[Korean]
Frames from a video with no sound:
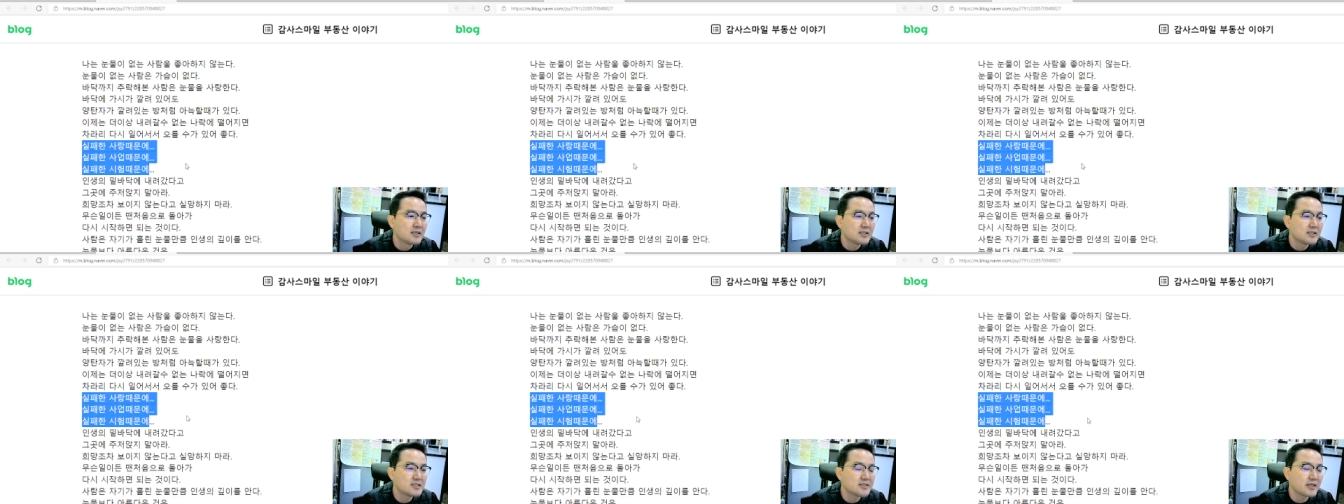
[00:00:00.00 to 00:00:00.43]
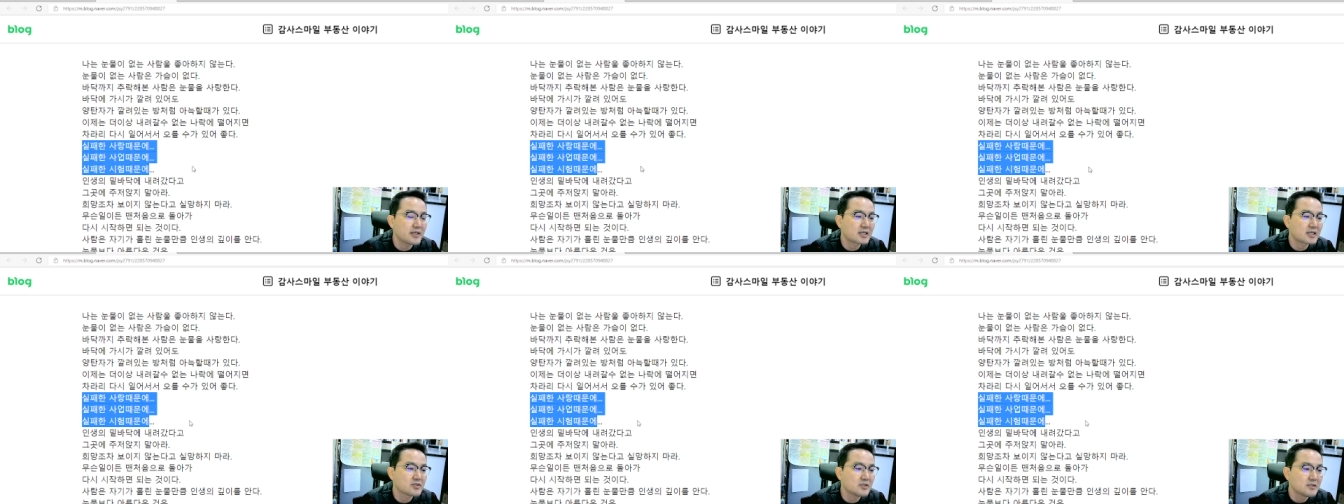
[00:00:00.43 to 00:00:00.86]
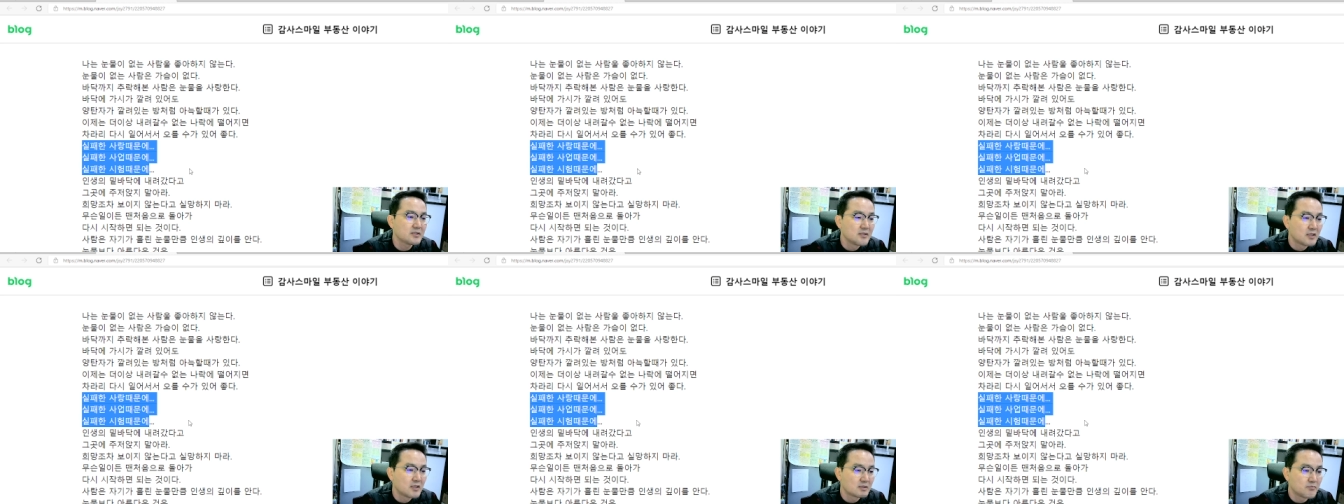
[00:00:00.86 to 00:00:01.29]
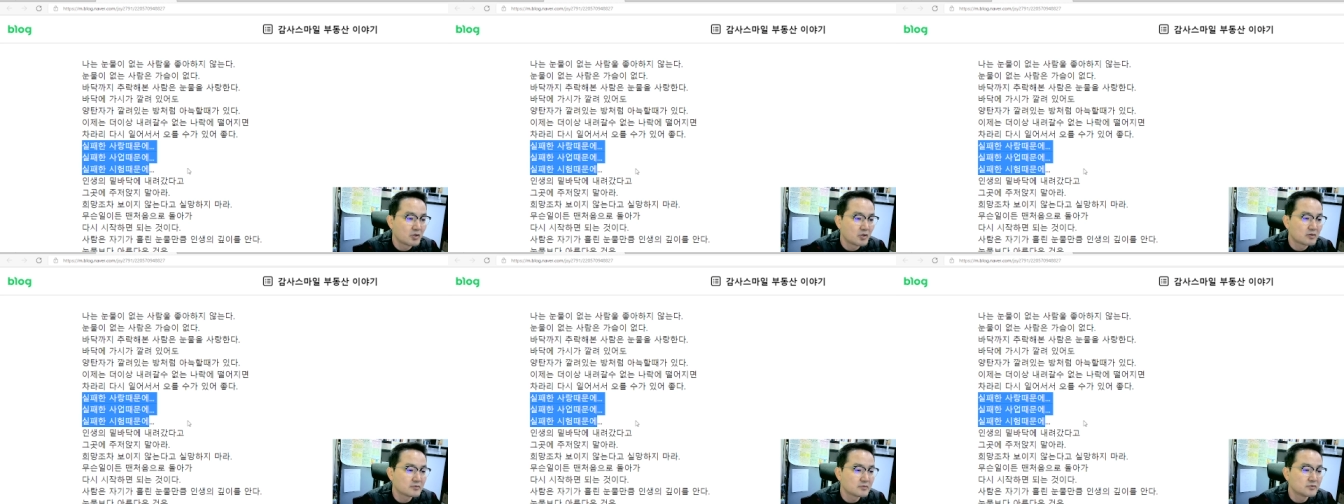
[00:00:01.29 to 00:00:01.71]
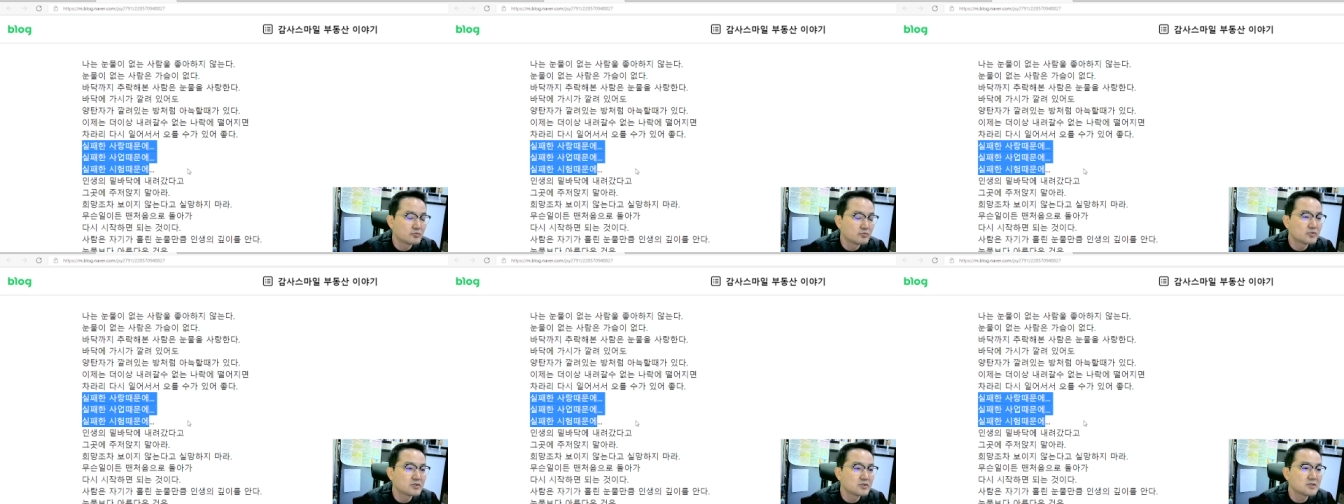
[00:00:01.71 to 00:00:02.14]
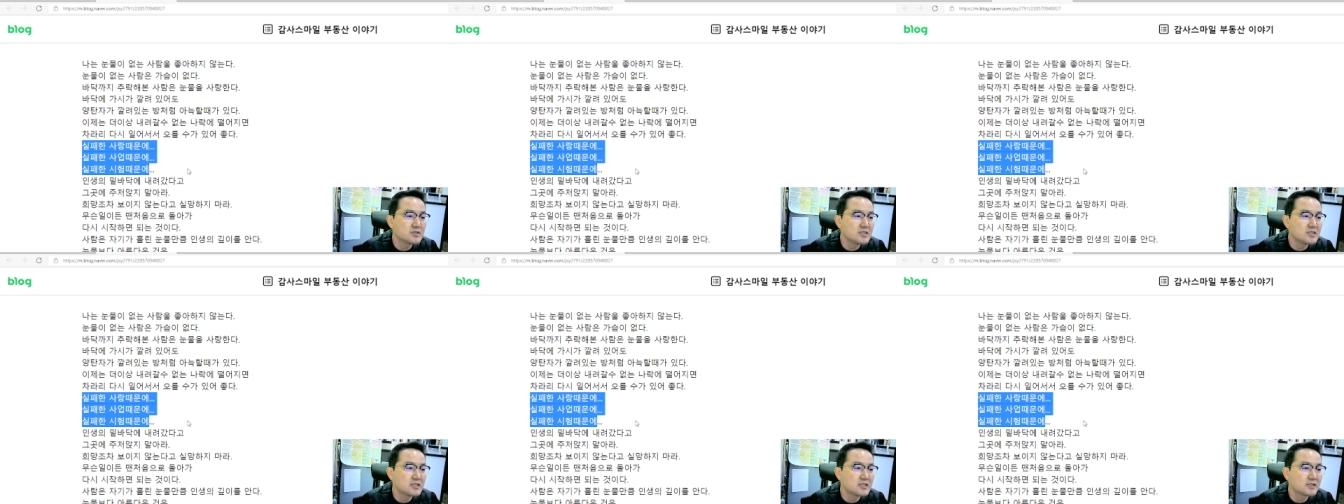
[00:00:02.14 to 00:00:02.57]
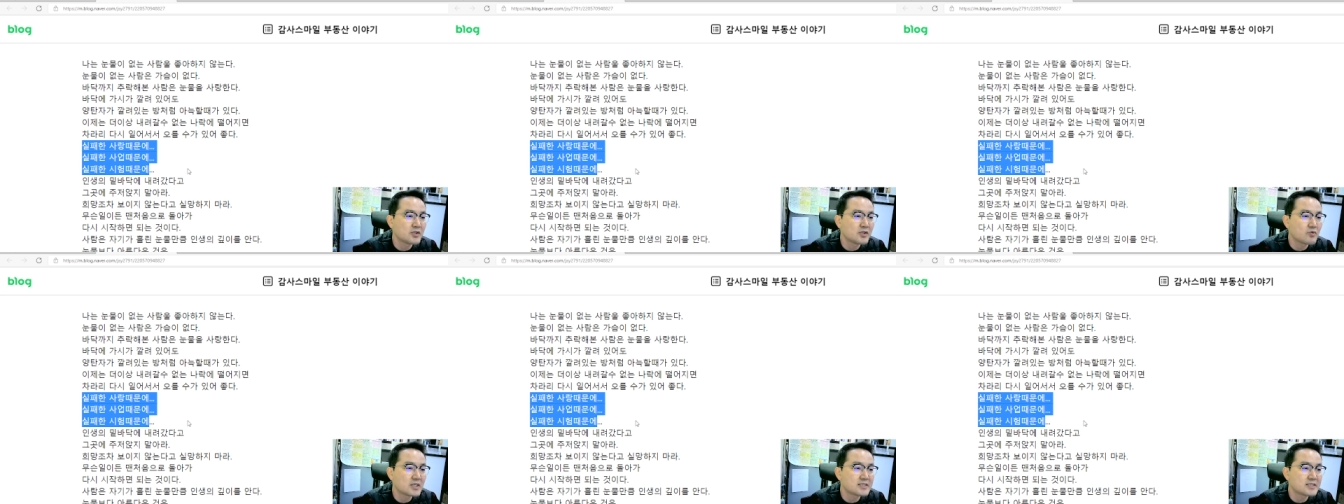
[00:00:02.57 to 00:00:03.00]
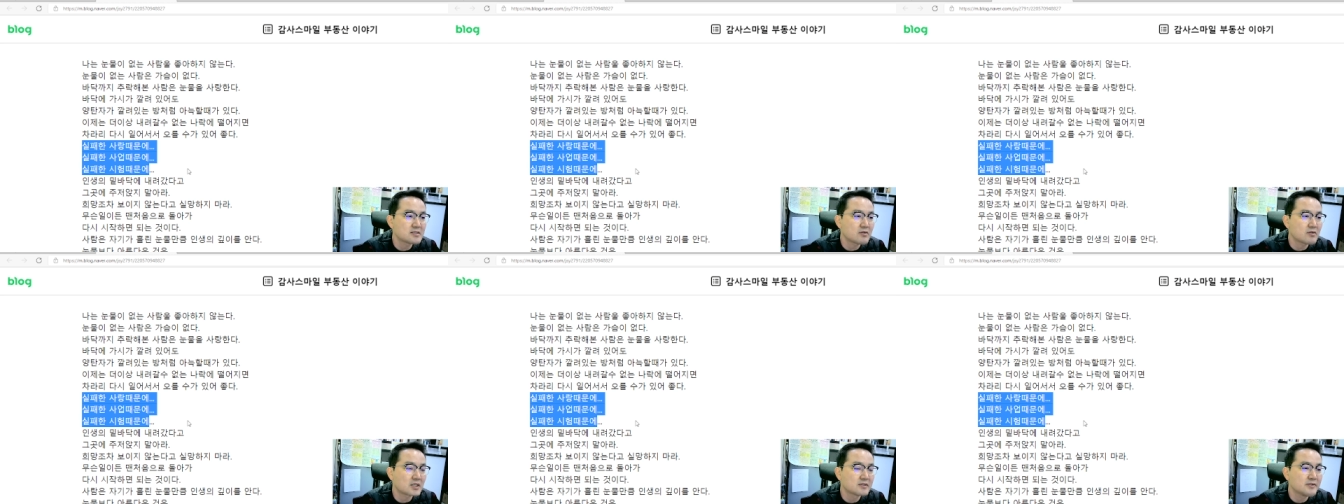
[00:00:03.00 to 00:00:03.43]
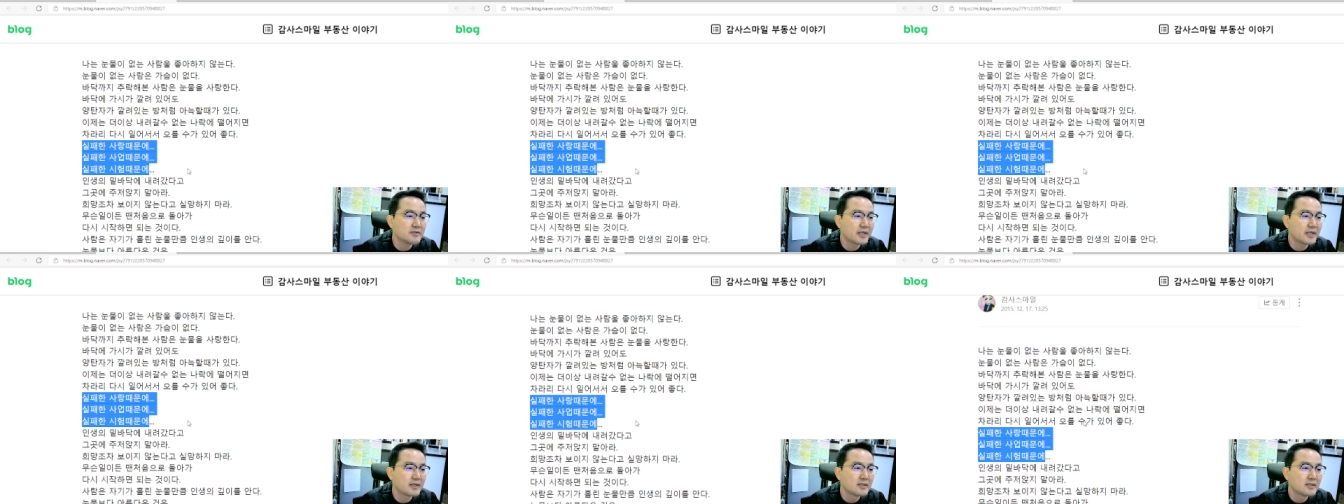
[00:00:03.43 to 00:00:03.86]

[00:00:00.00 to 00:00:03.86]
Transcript: 인생에서 뭐 눈물을 흘린 경우가 있을 것 같은데